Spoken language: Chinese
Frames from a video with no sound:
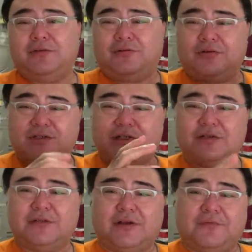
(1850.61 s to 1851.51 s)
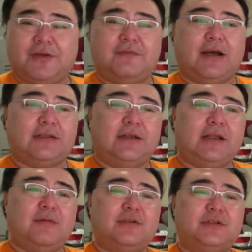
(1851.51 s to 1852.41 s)
或者甚至有点非法，但是
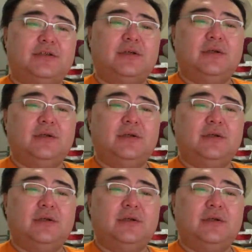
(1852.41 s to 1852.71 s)
他们是，